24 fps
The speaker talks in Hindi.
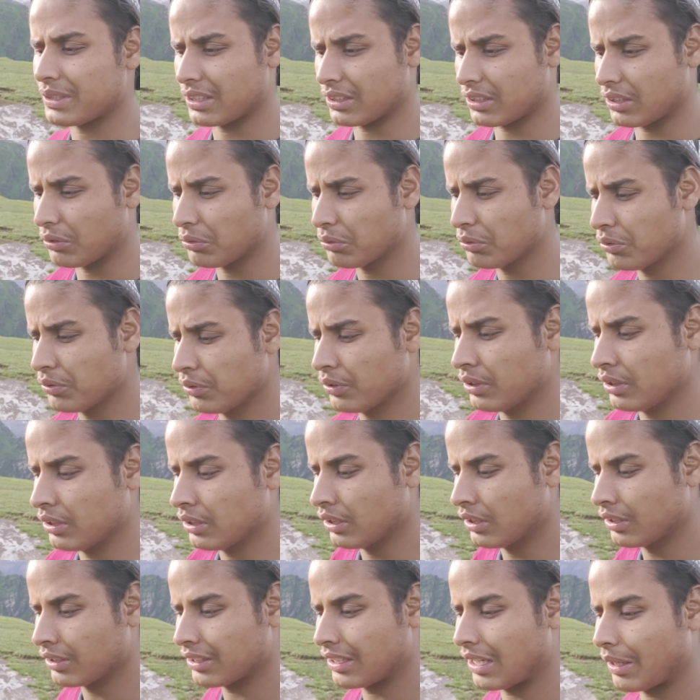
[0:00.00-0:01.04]
चलता हूँ
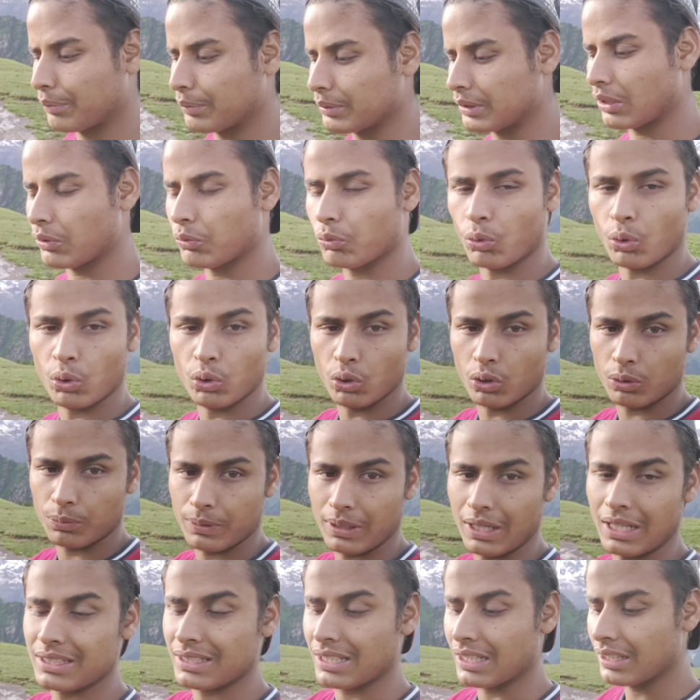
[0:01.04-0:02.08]
क्या पता वो लोग भी
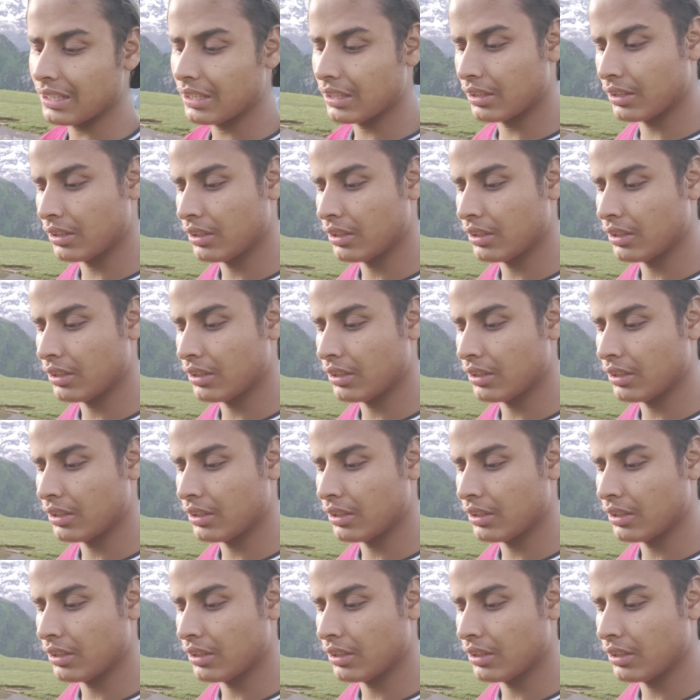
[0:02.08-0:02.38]
आ जाए